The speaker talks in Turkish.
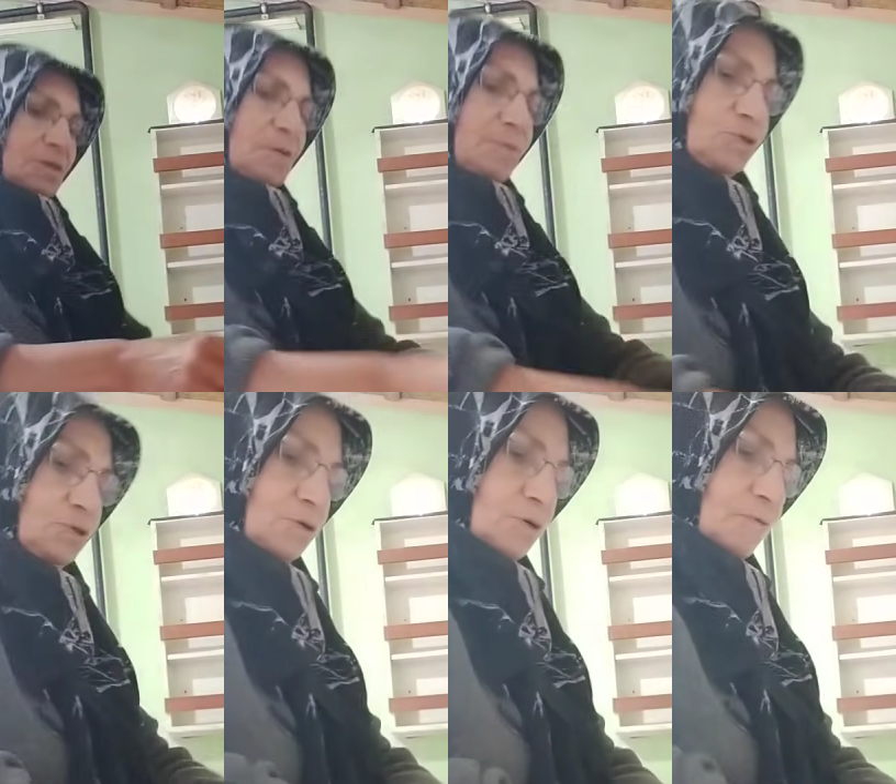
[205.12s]
2,5
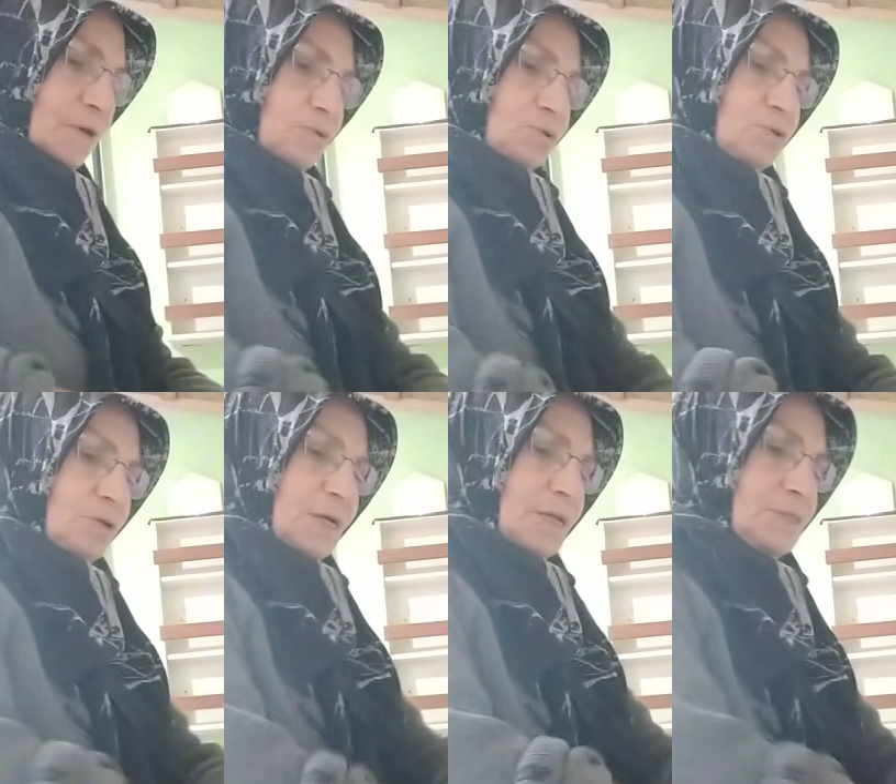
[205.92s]
kilo veya 3
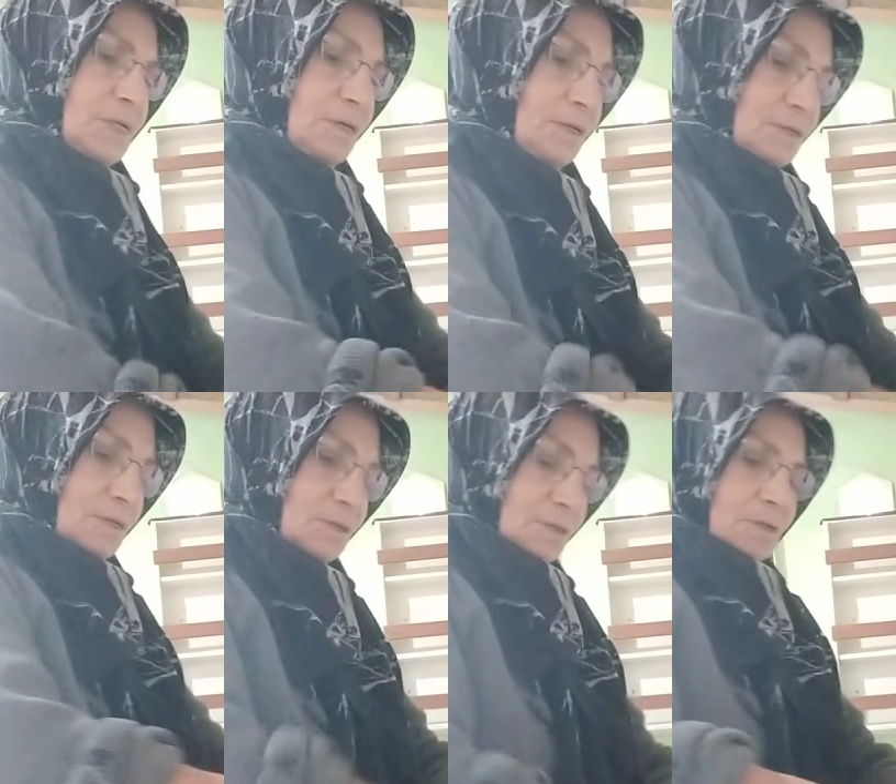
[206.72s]
kilo alacağım.
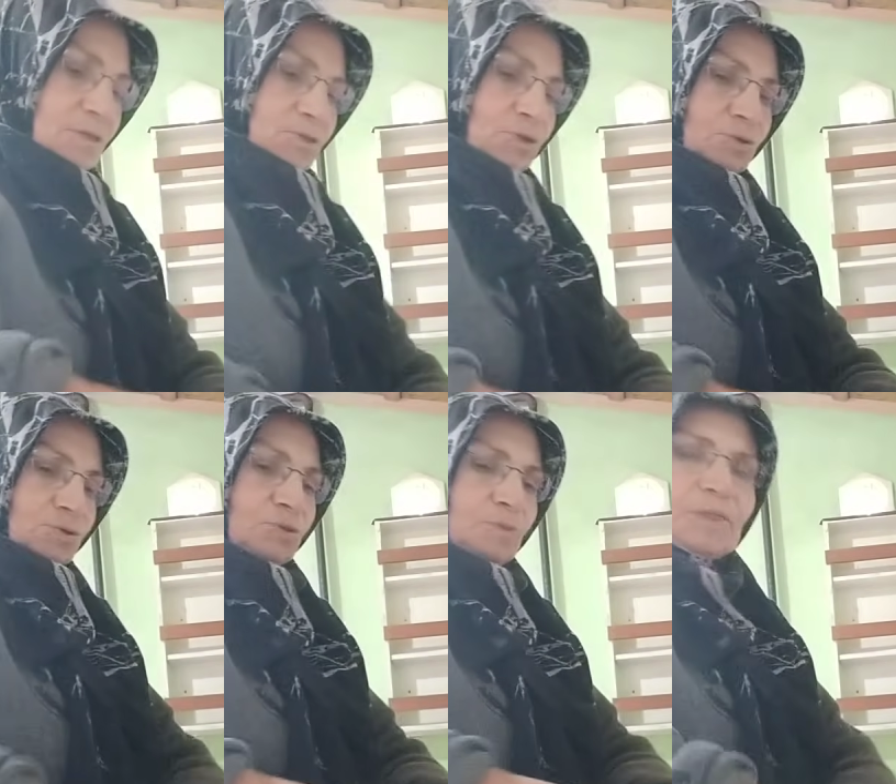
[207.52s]
Çoluk
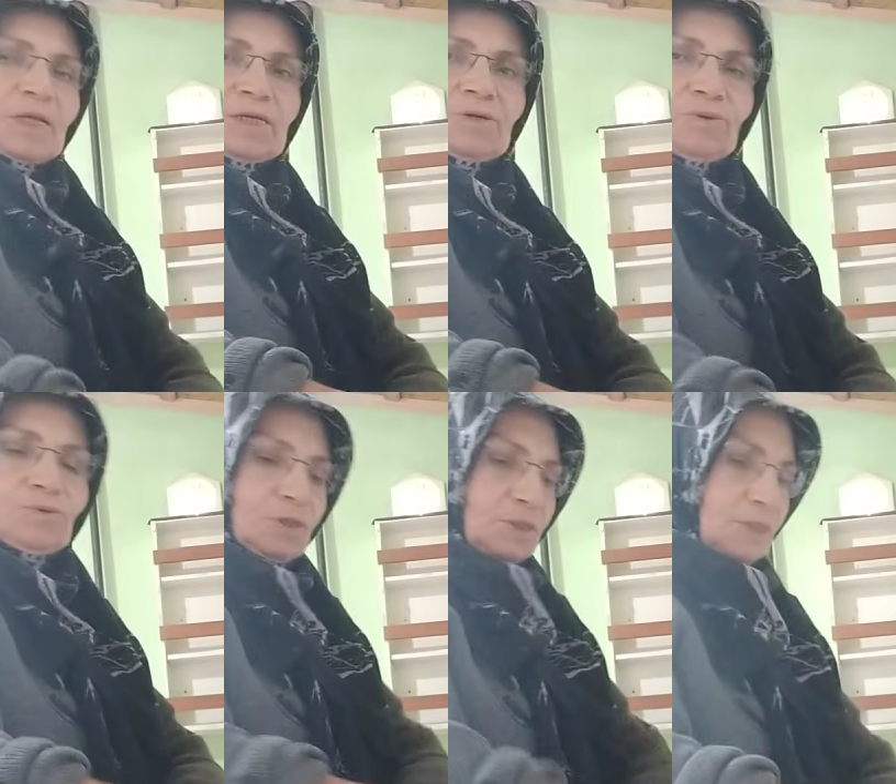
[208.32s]
çocuk bir de iri
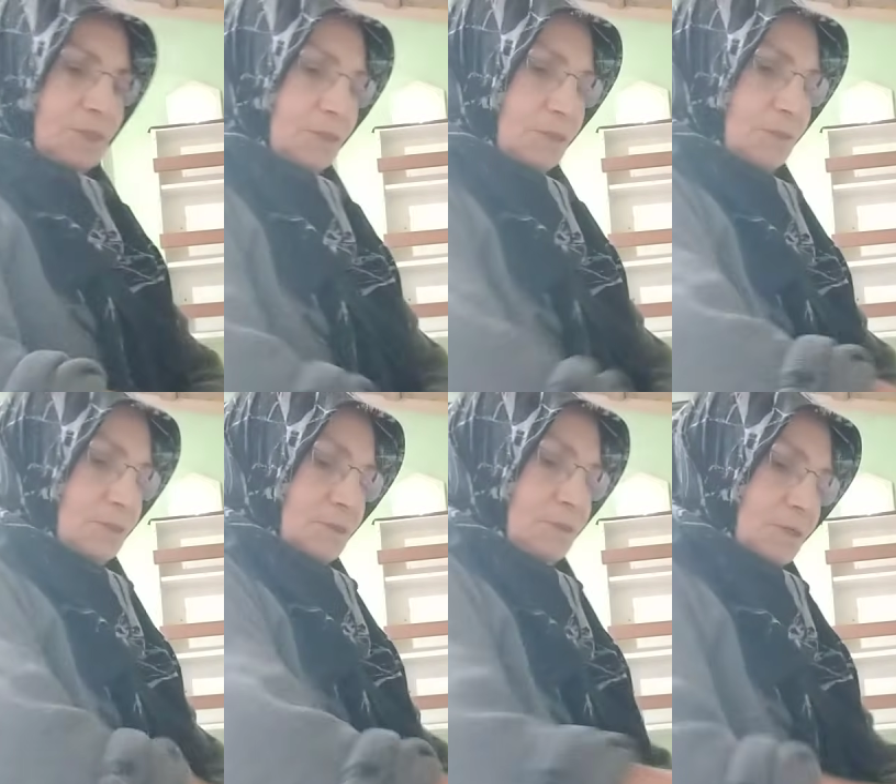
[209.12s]
olduğu için
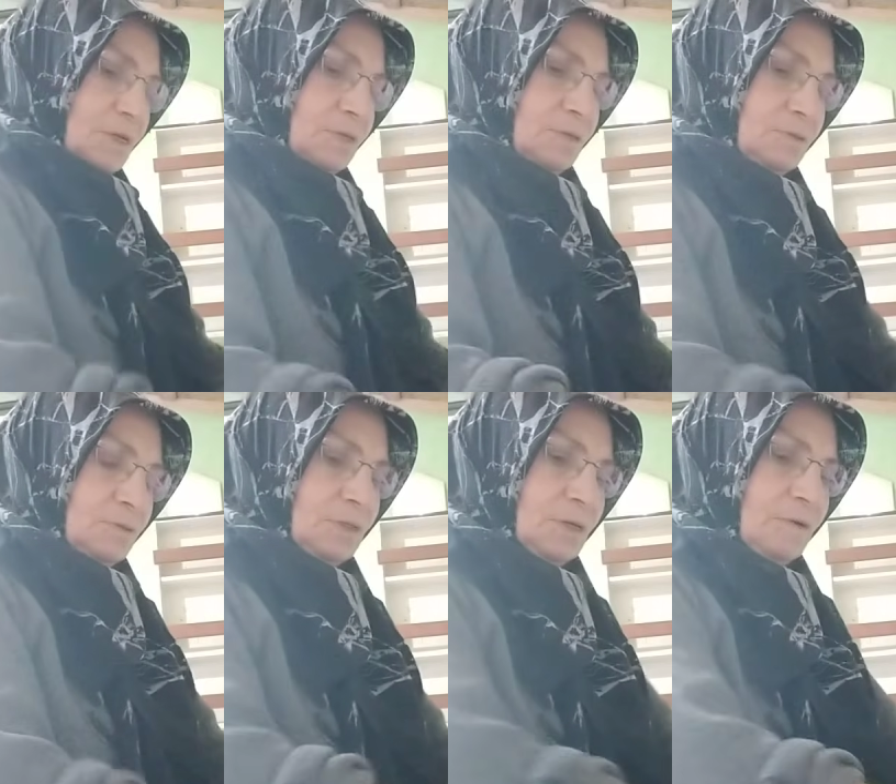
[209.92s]
hani
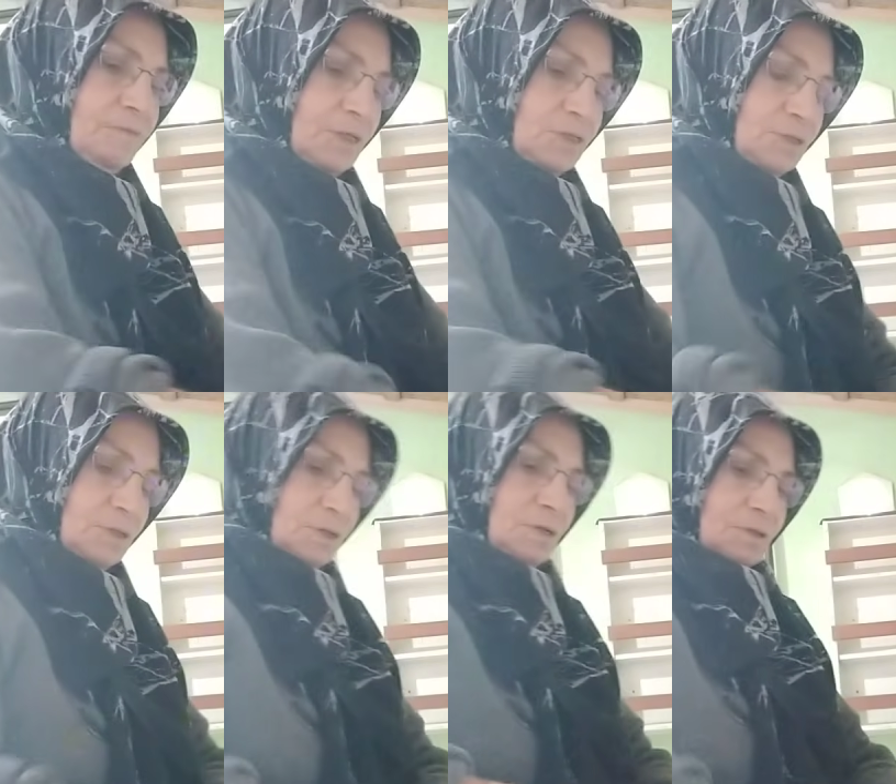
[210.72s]
kafaya
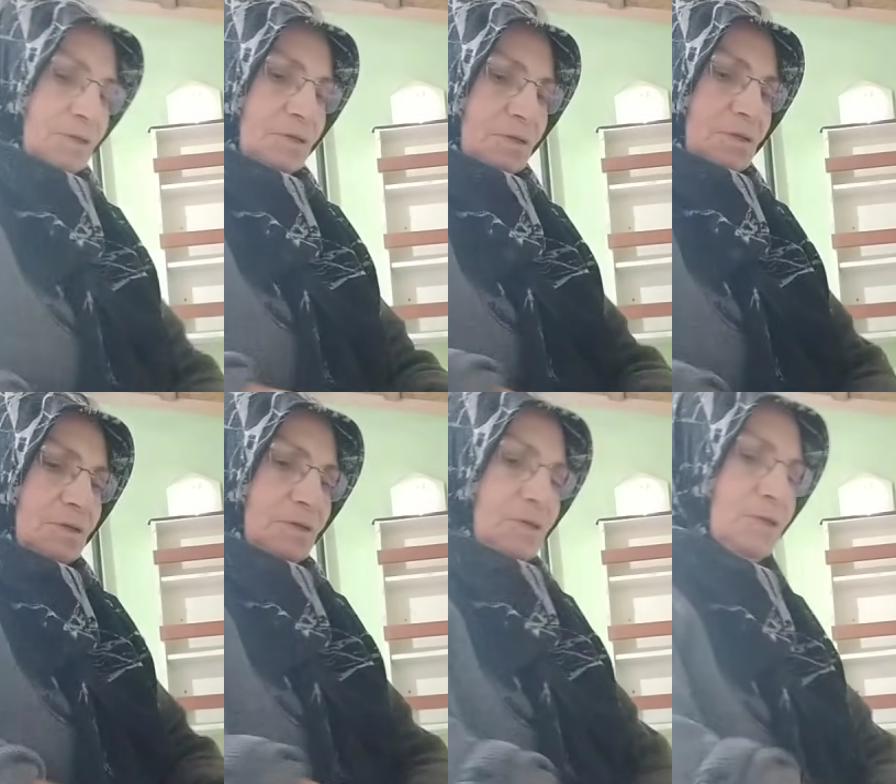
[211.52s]
çıkıyor.
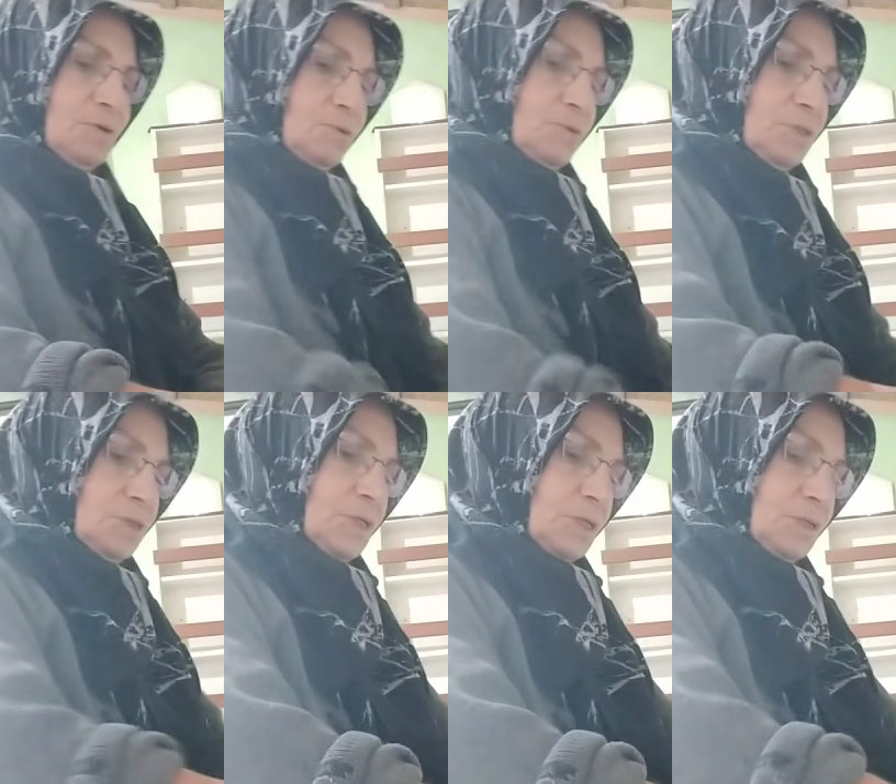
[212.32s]
İri olduğu
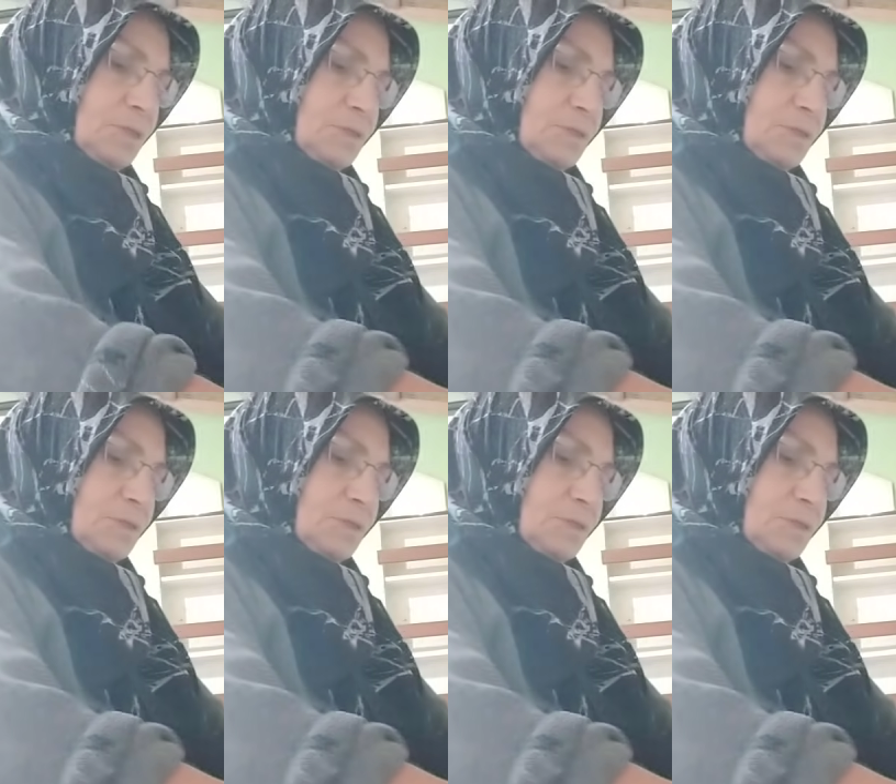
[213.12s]
için